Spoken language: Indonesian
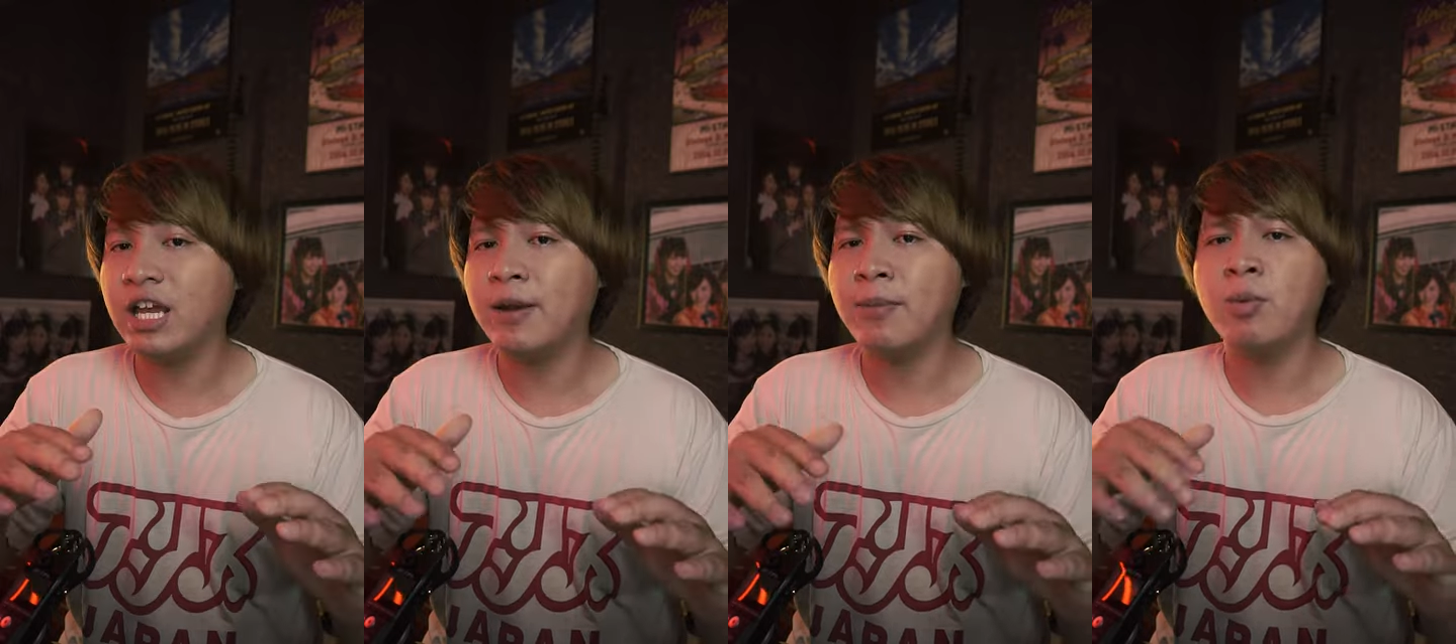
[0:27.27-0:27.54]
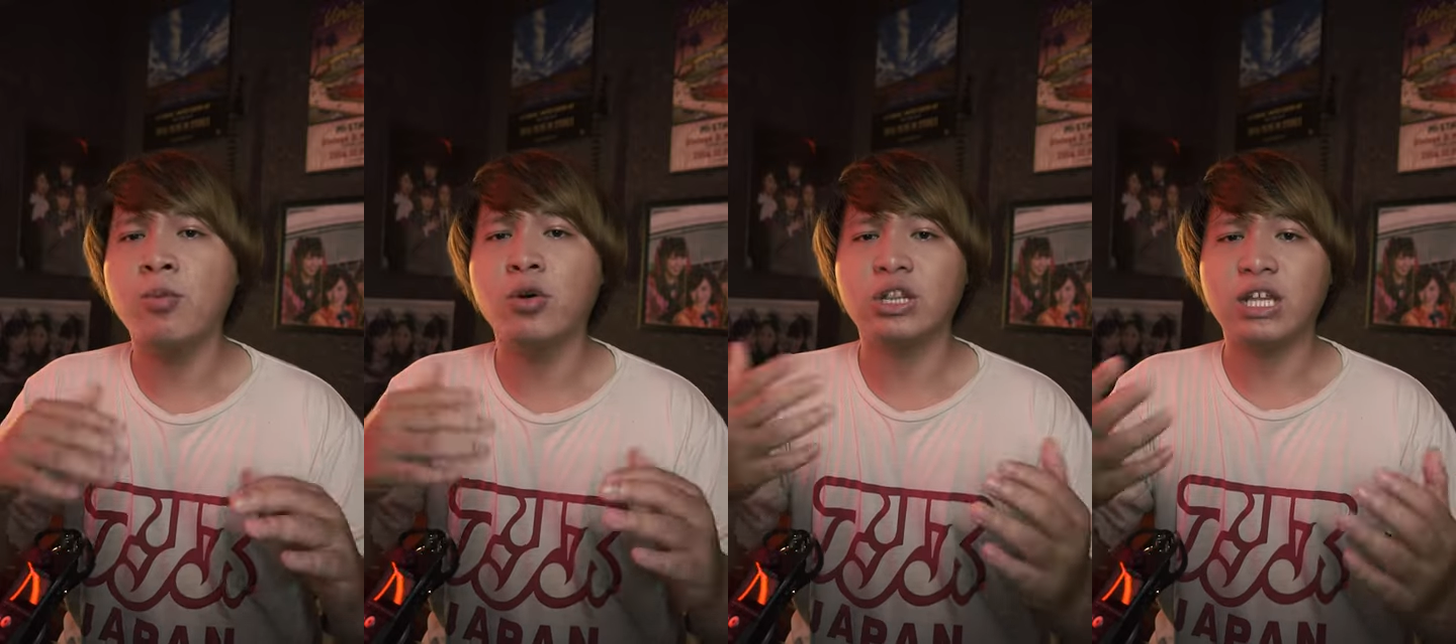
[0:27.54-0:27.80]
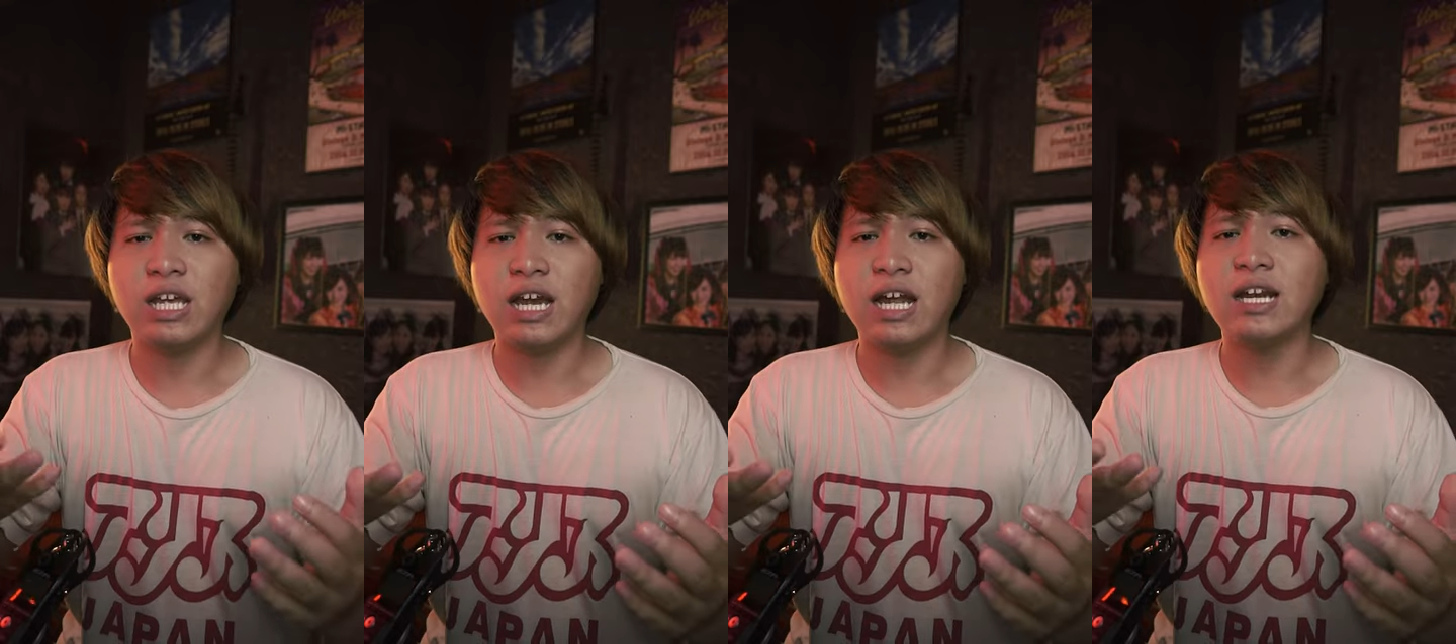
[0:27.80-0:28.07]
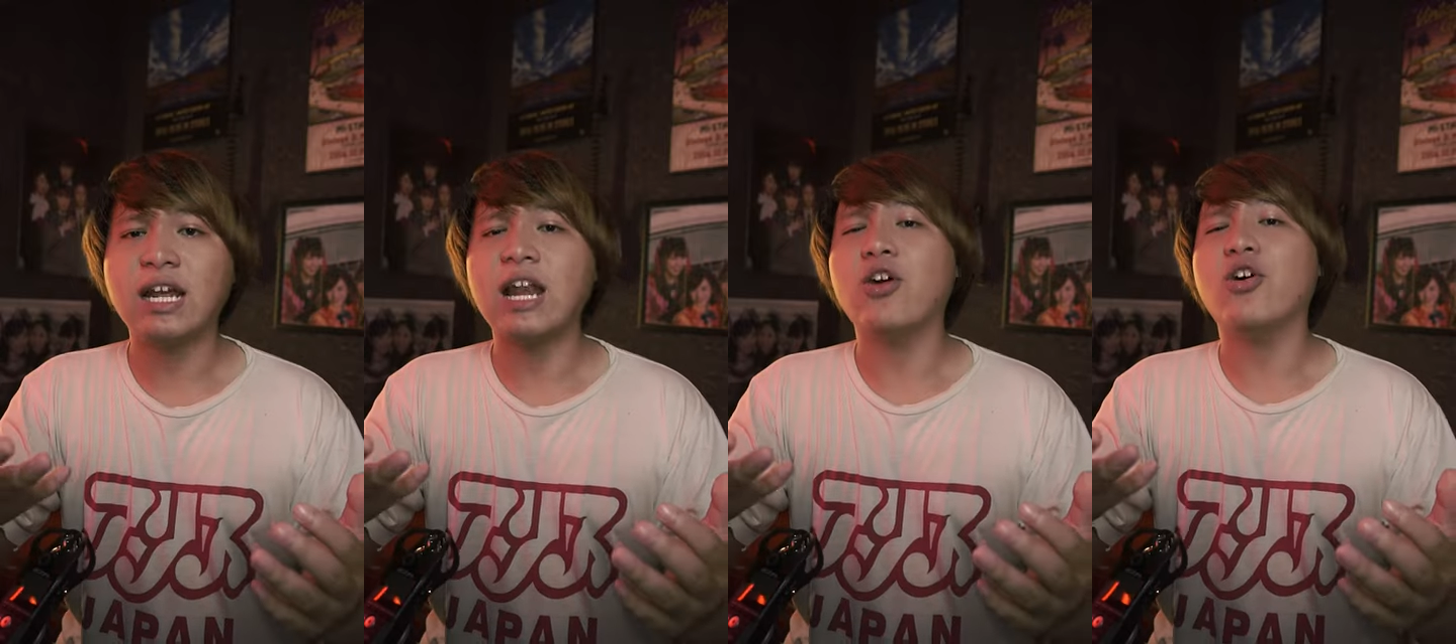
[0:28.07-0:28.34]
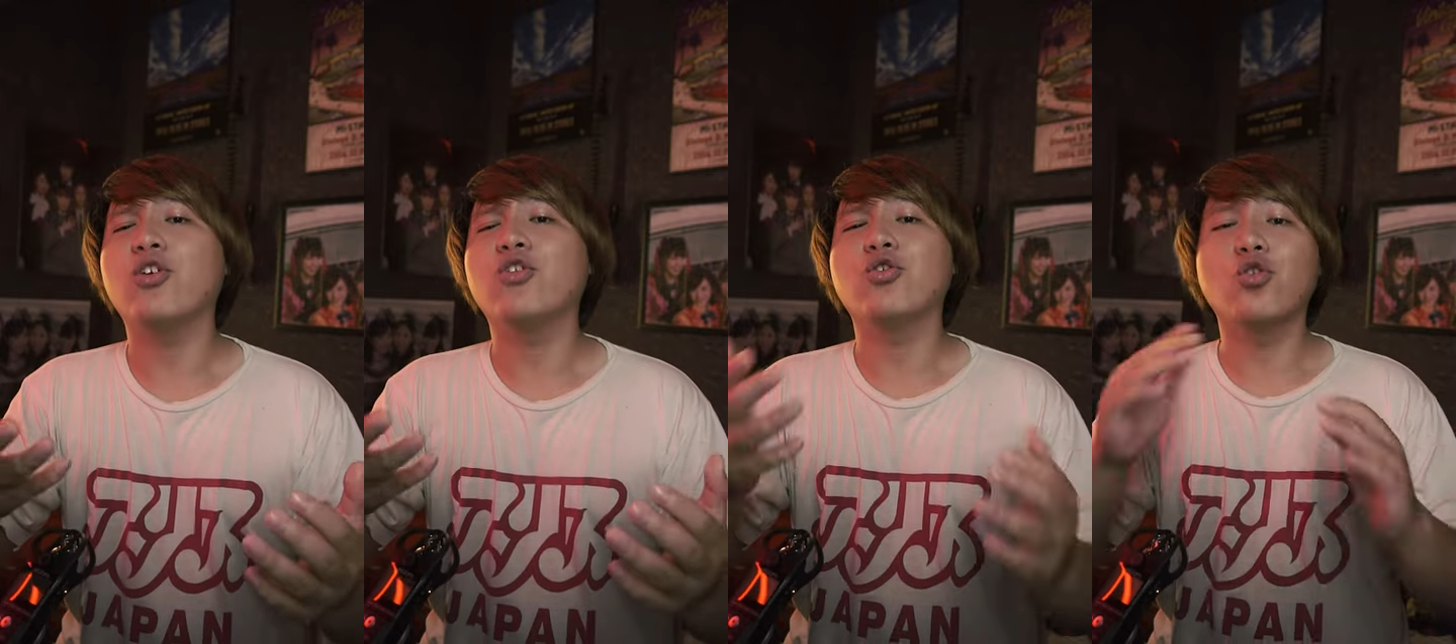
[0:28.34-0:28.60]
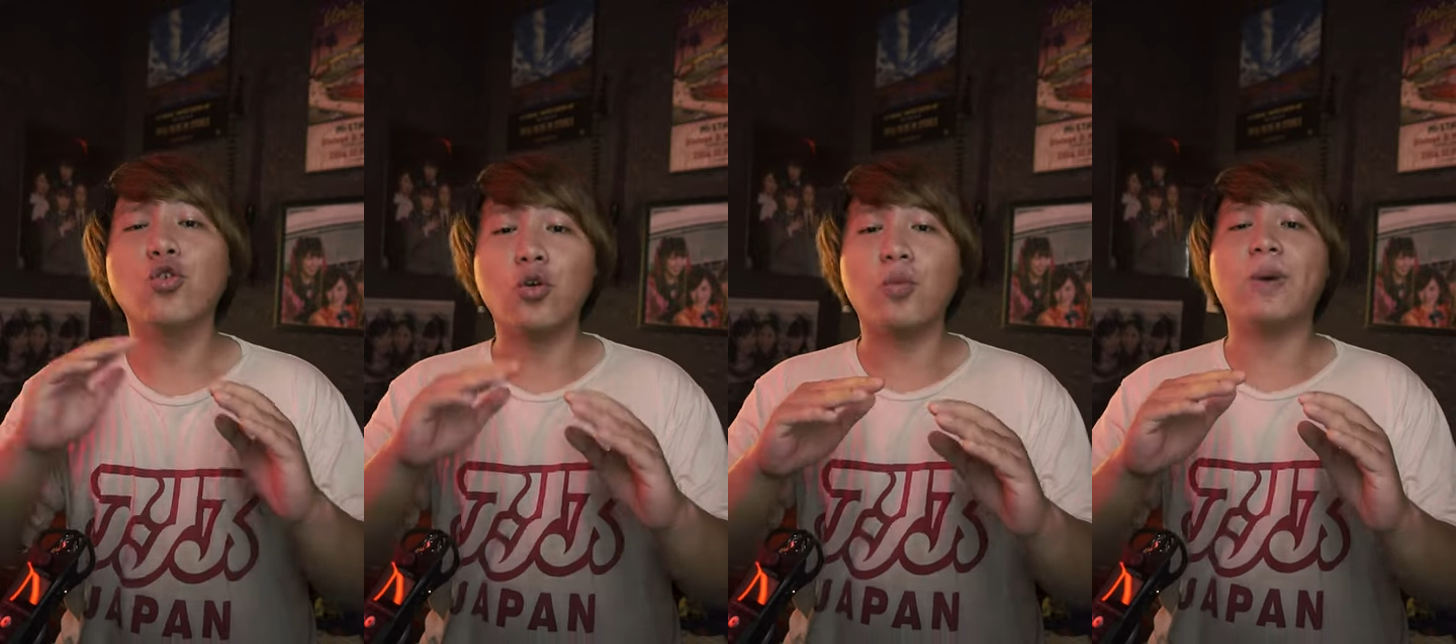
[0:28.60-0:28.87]
ingin membuktikan kalau
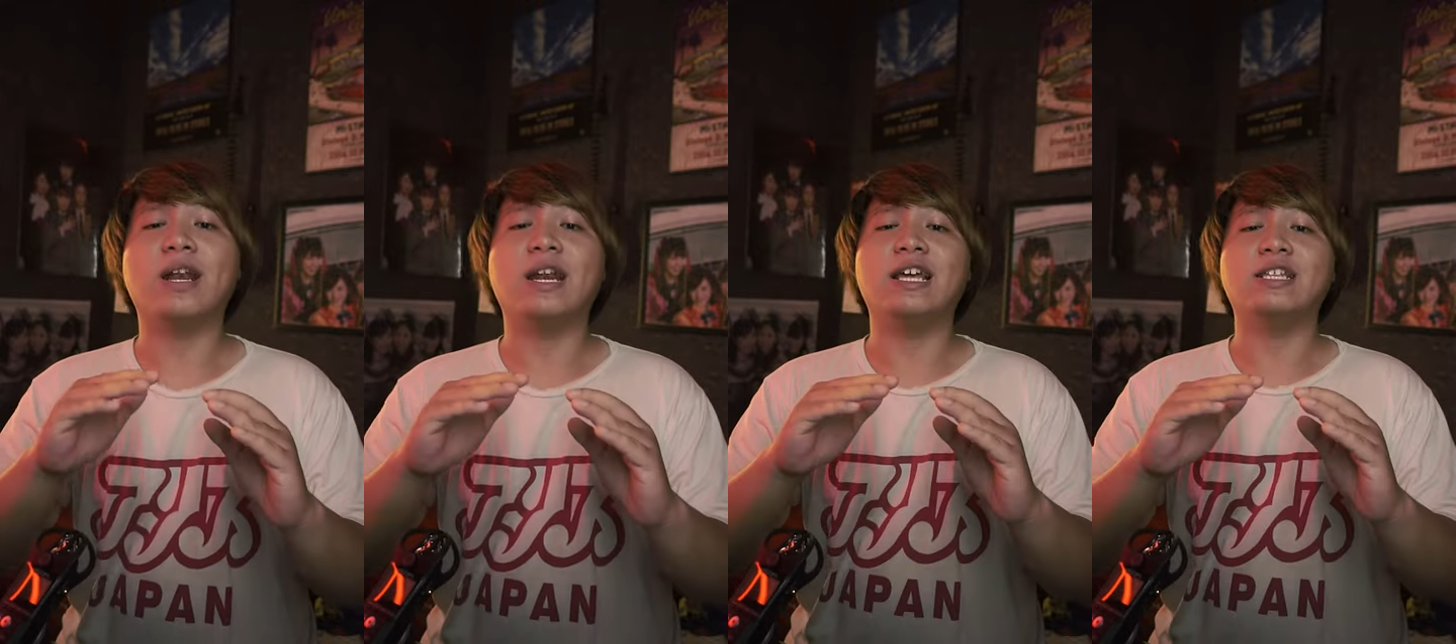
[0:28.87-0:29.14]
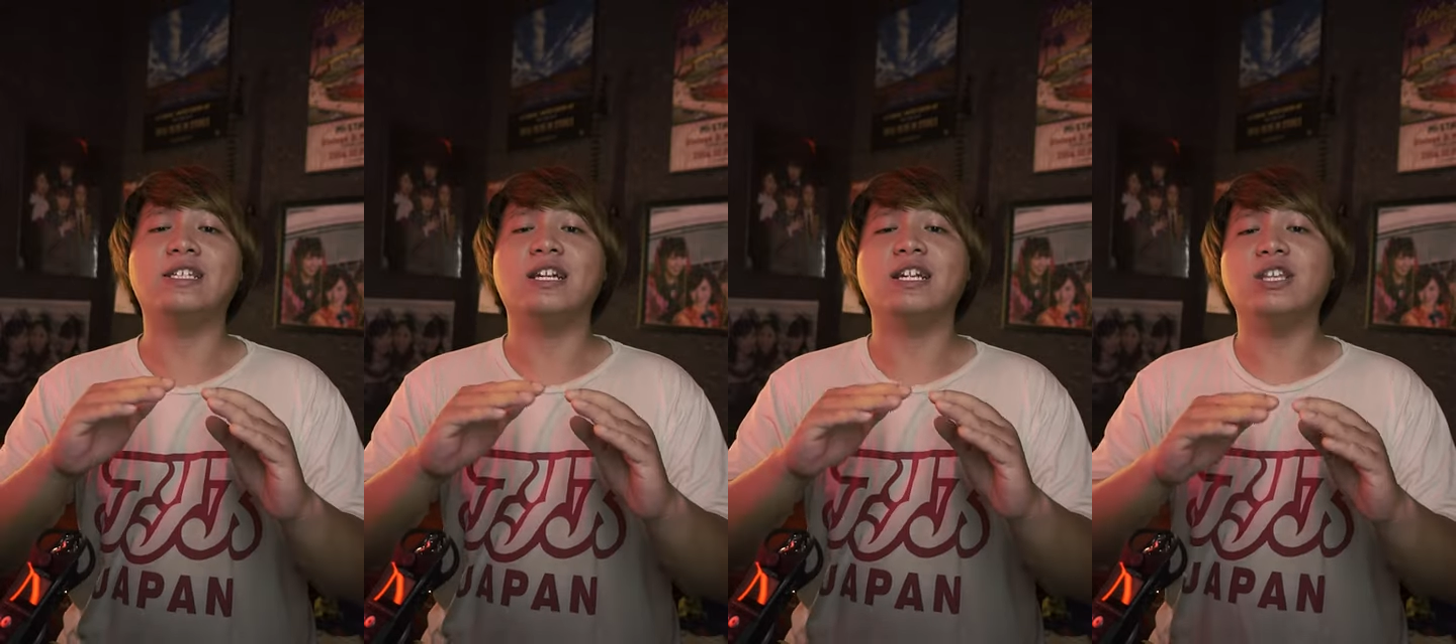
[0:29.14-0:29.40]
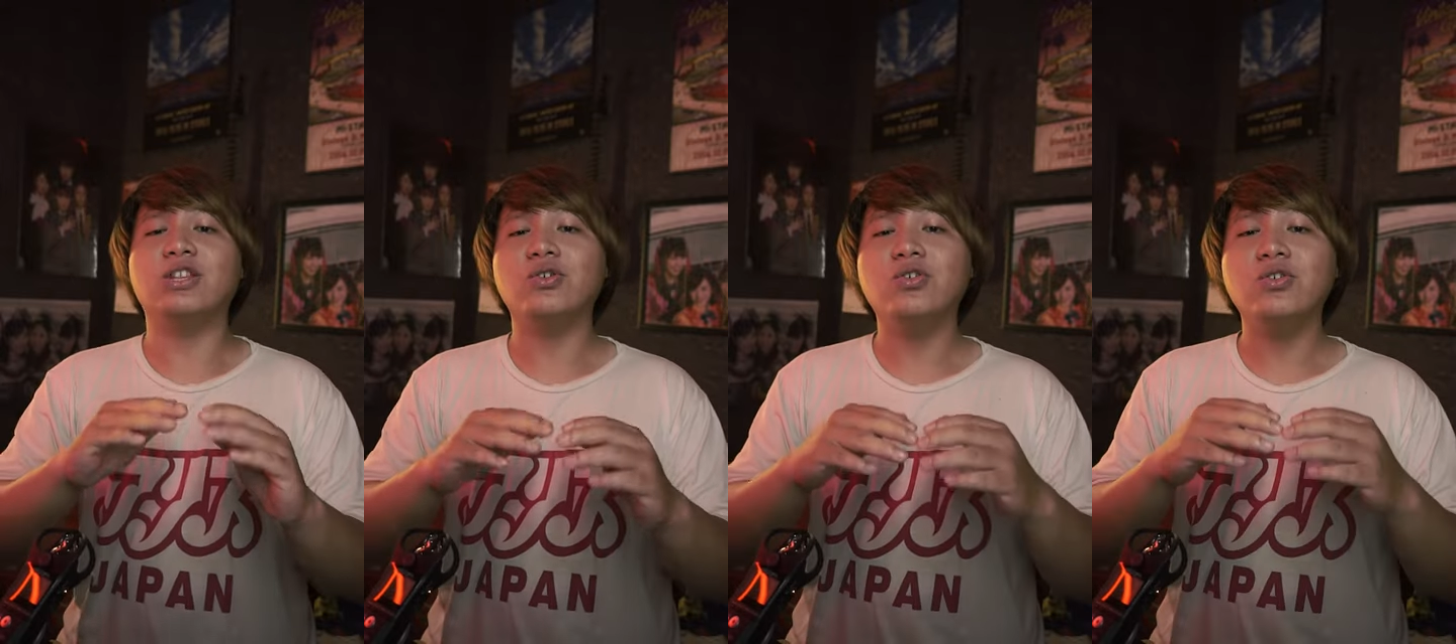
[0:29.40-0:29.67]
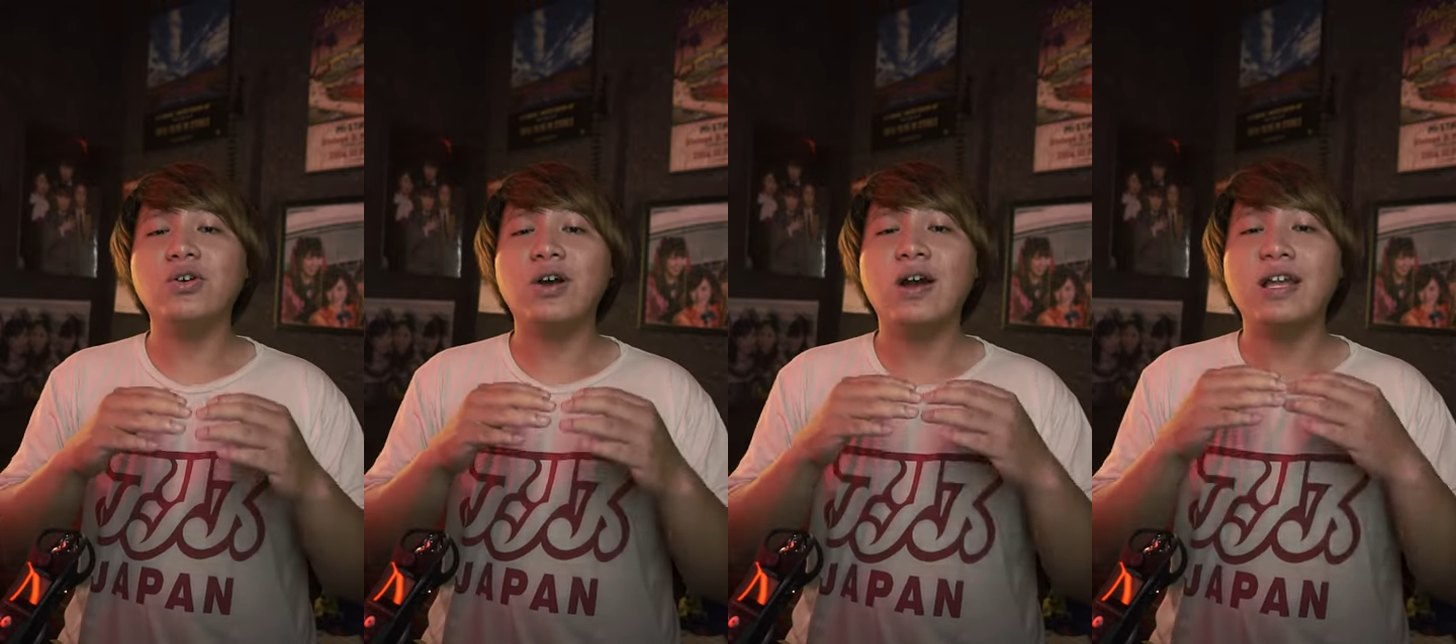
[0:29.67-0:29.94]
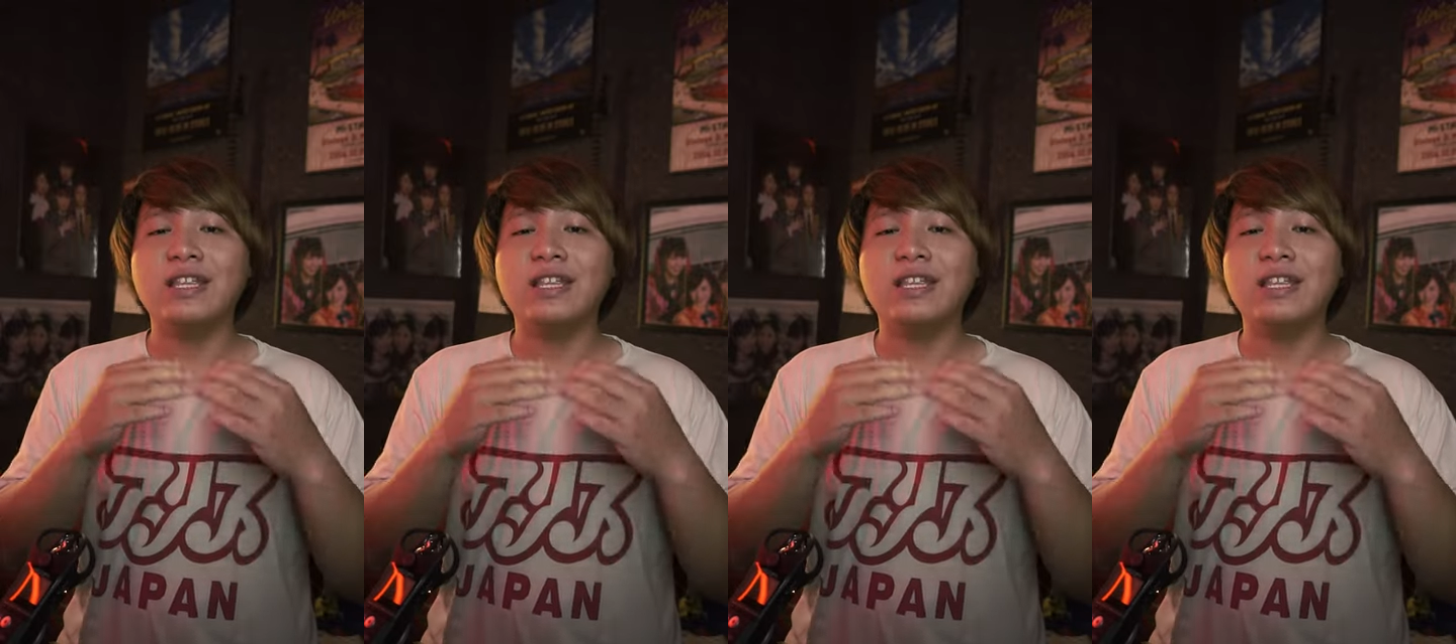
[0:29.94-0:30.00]
urban legend itu